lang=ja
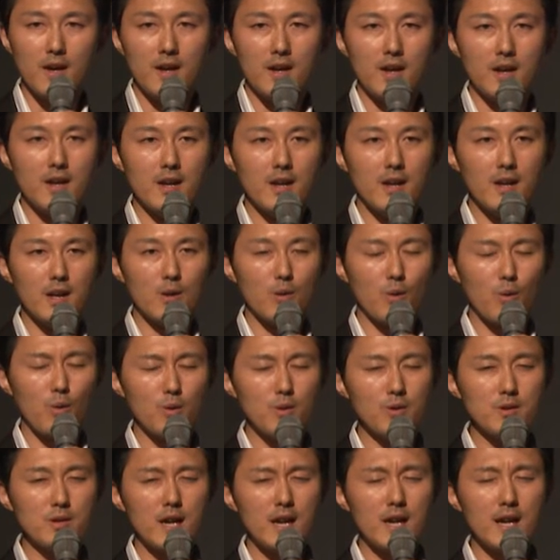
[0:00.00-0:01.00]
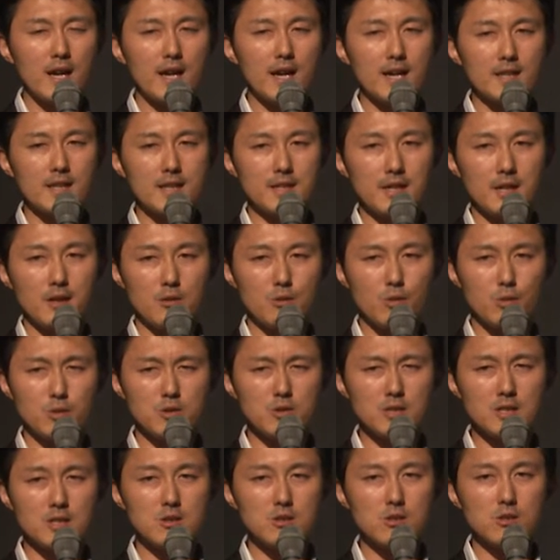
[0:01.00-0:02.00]
えこういう考えがあったんだけど途
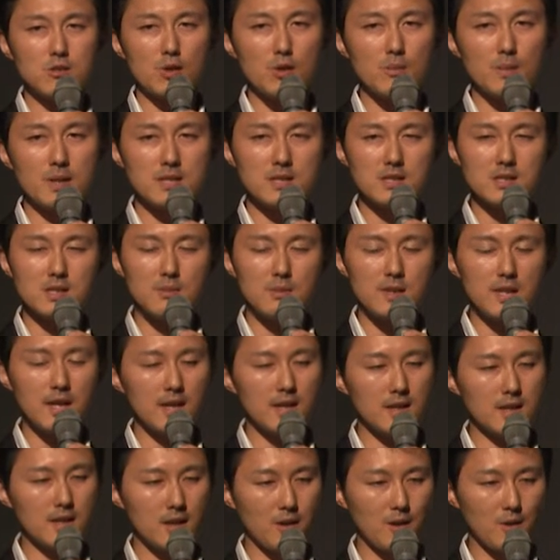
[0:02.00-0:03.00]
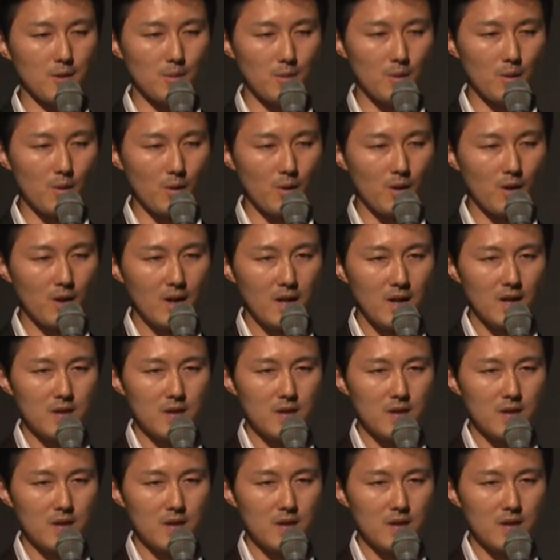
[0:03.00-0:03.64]
中でちょっと止まっちゃったみたいなんだけども